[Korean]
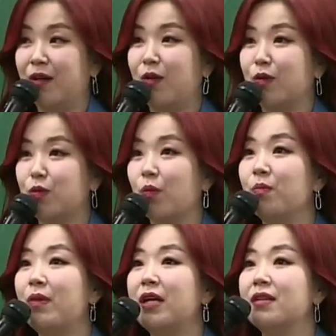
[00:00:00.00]
어,
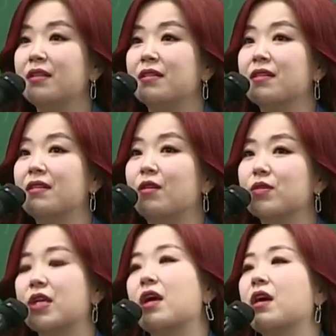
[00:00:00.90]
정말,
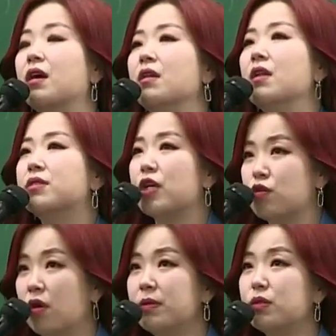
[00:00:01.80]
어, 제가
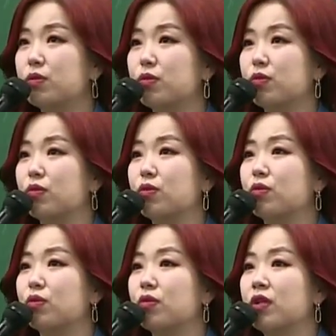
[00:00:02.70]
제 수업을
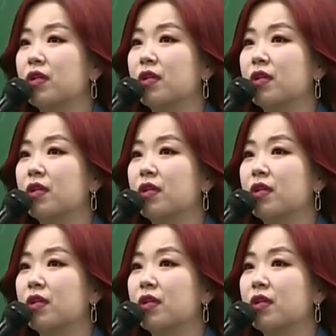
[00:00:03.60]
듣고,